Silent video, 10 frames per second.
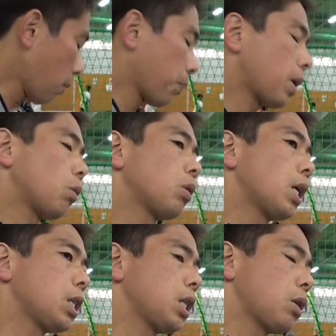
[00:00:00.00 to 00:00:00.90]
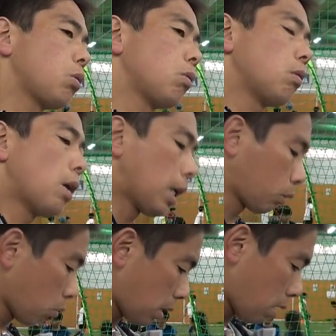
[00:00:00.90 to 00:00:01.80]
い、だから同じこうあ
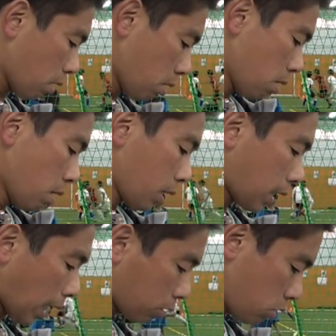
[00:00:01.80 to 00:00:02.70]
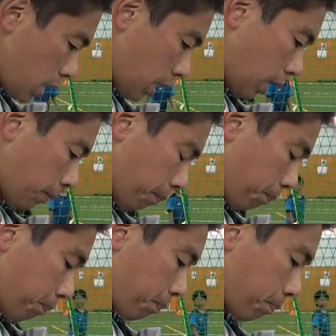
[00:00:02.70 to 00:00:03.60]
とは逆に、
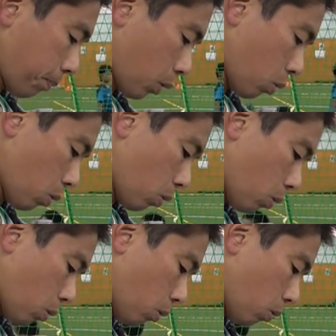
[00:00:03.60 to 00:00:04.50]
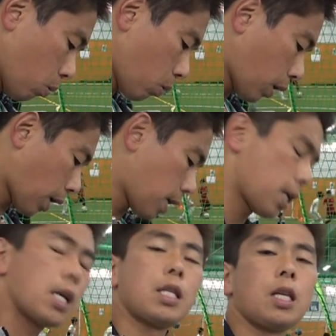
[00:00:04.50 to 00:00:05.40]
うんと考
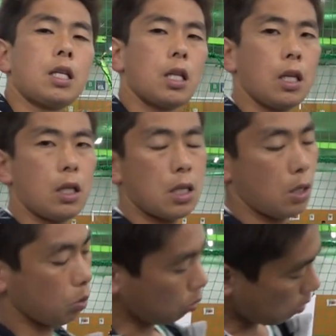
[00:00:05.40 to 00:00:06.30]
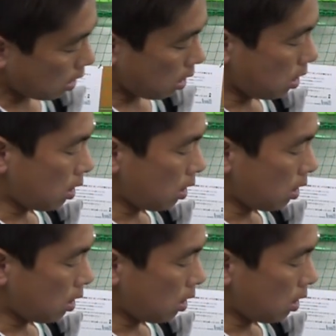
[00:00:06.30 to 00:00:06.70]
えていただきたいことは